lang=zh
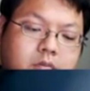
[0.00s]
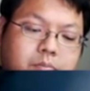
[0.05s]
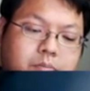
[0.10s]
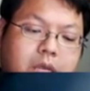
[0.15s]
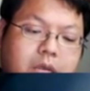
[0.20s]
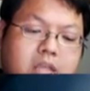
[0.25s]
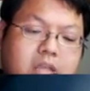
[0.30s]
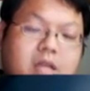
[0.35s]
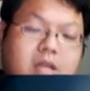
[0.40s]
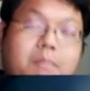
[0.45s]

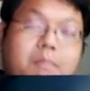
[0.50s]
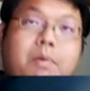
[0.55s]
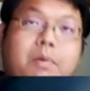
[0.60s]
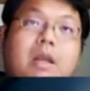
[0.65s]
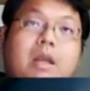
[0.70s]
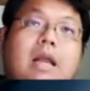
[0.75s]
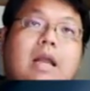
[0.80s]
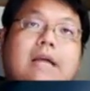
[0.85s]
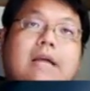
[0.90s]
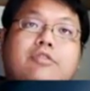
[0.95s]
别人
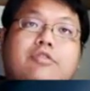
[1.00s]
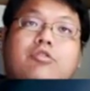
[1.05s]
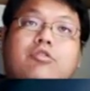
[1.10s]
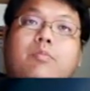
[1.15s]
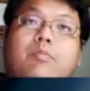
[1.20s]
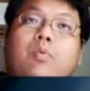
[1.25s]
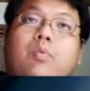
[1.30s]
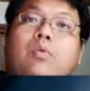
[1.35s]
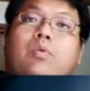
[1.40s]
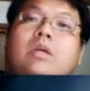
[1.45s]
本来就
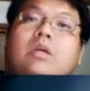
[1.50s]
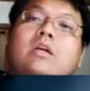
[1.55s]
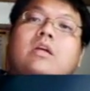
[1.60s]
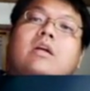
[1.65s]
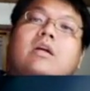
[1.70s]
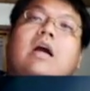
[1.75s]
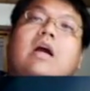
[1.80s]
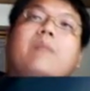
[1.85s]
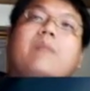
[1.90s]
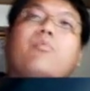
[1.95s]
不应
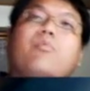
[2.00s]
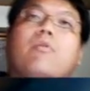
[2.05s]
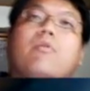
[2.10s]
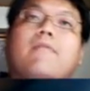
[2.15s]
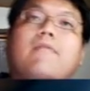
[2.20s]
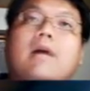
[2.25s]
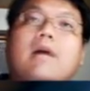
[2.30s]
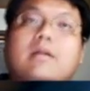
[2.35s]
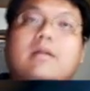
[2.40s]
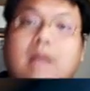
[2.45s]
该模
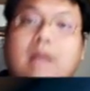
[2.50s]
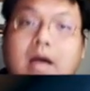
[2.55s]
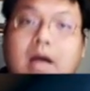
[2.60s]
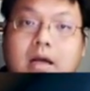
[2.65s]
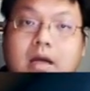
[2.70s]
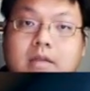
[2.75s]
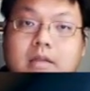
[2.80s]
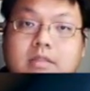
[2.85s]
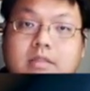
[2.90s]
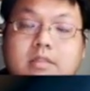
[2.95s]
仿
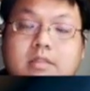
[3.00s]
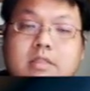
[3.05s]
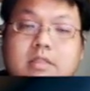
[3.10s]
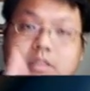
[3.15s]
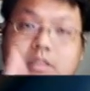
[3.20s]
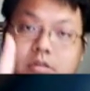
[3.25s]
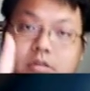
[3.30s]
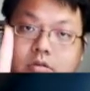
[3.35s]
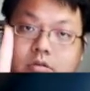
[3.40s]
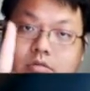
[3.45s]
他。这是
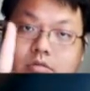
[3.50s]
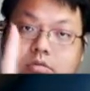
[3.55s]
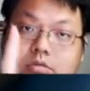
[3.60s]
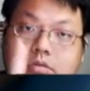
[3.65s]
一种